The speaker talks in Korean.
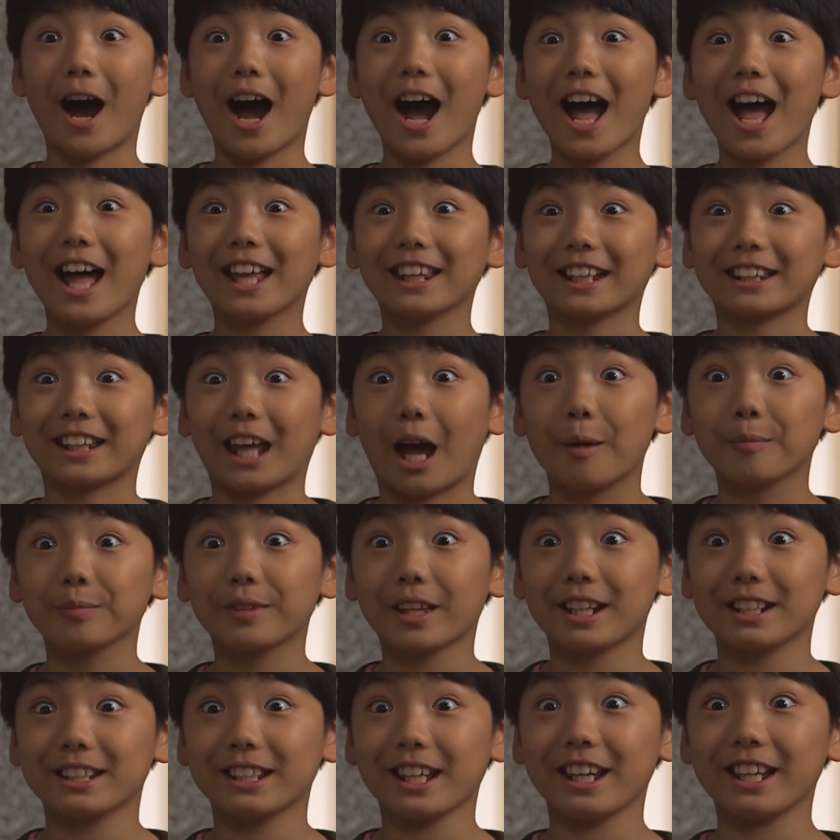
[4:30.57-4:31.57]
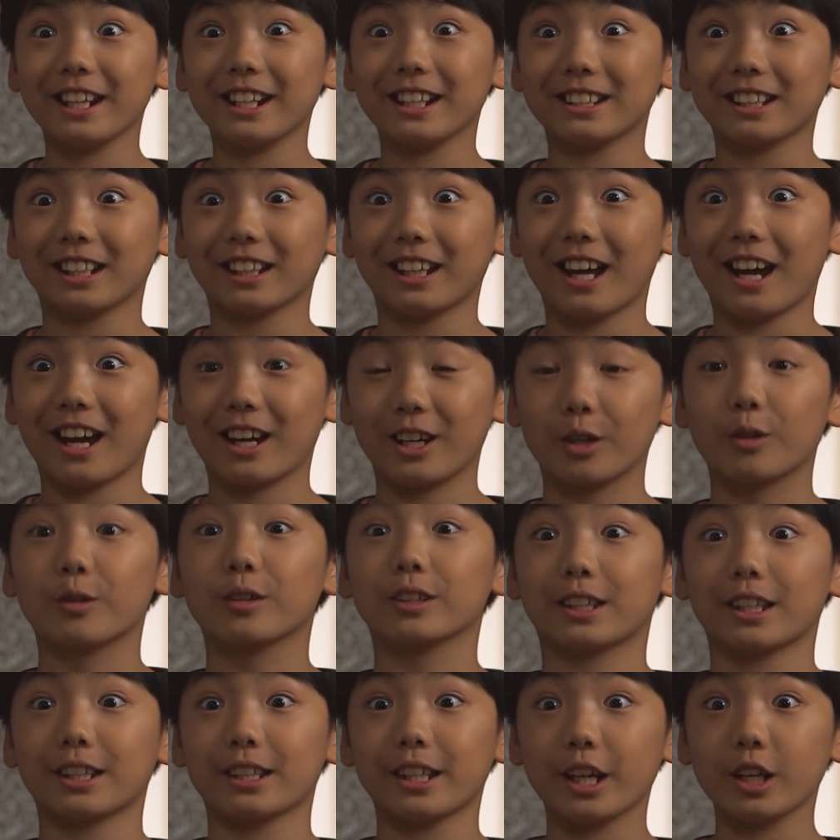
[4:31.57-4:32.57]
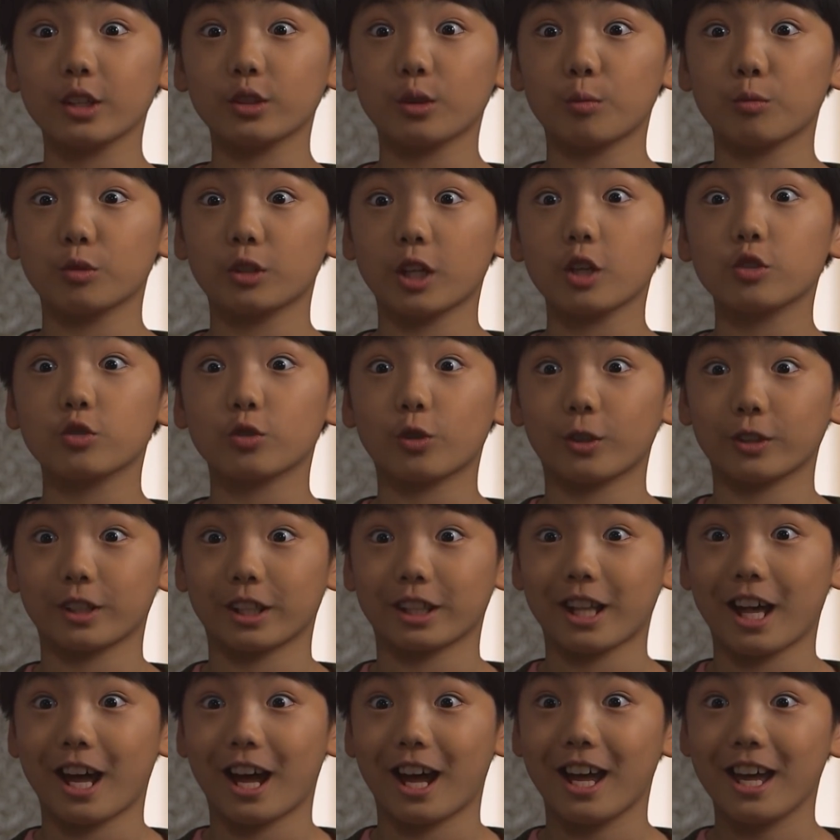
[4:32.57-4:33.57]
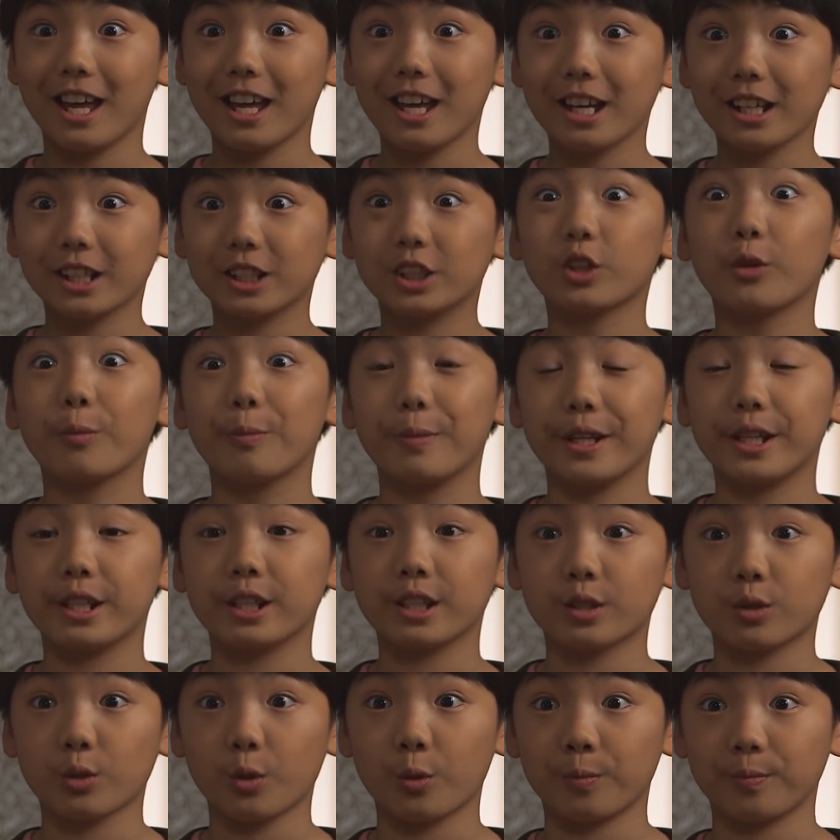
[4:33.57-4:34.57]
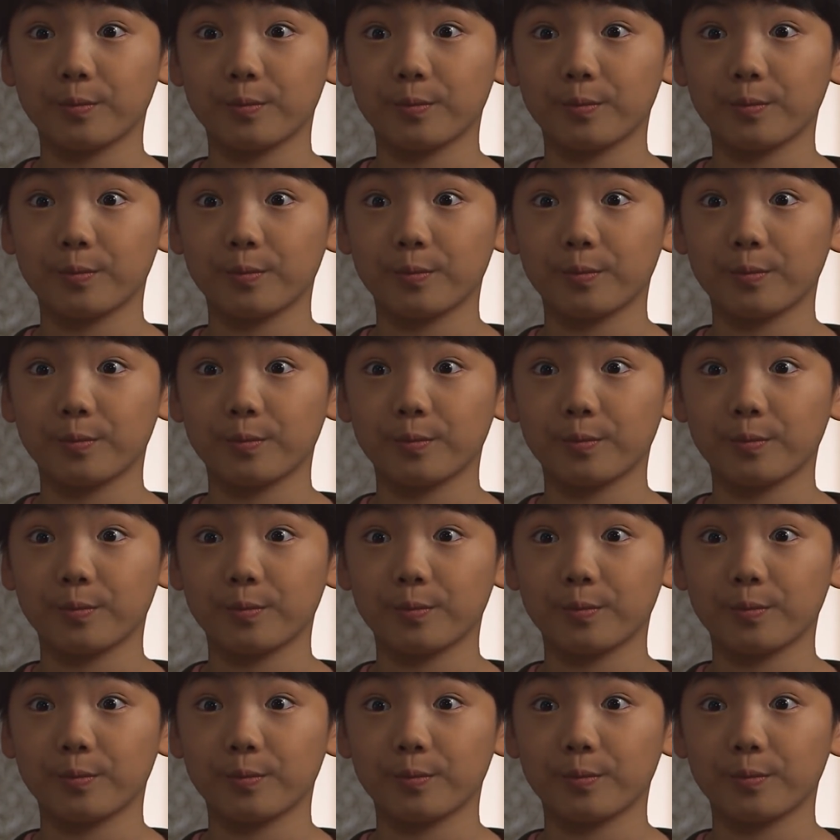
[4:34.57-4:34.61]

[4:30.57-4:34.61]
엄마, 나 다음 달에 생일이잖아. 그럼 그때 생일 선물 사줄 거잖아. 그걸 미리